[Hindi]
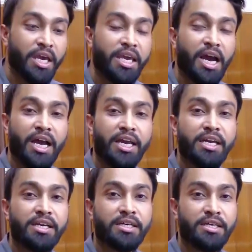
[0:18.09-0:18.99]
कि
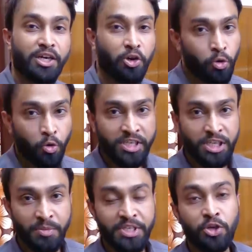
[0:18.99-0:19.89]
आखिर लोगों की
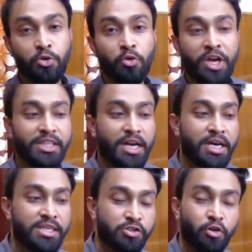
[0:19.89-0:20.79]
समस्याओं को
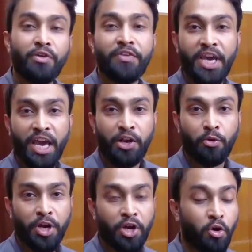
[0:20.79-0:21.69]
कितना सॉल्व किया है
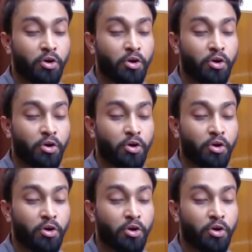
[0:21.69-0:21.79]
इन्होंने